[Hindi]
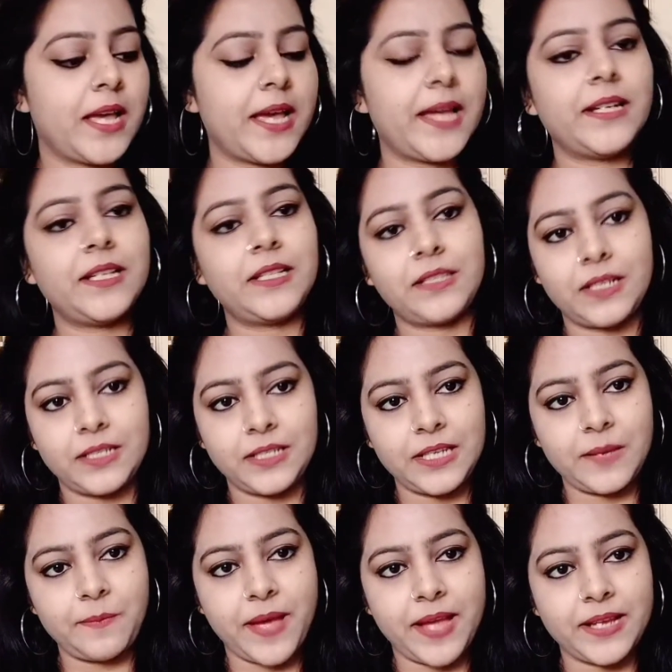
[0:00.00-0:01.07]
एंड इस तरह से
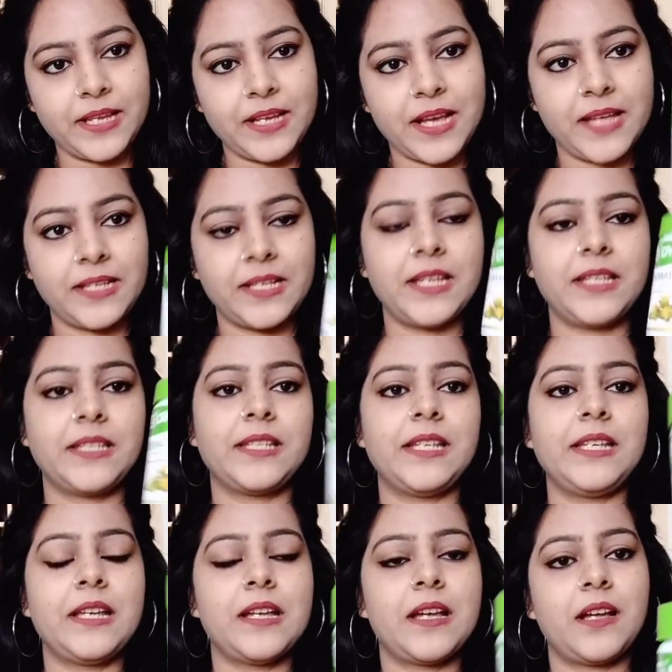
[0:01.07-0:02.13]
ये पैकिंग आई है
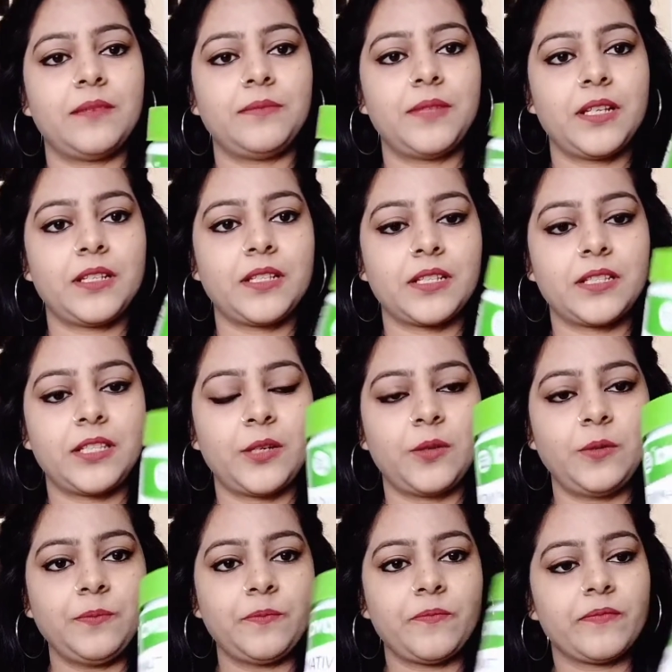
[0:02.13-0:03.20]
इसकी आप देख सकते हो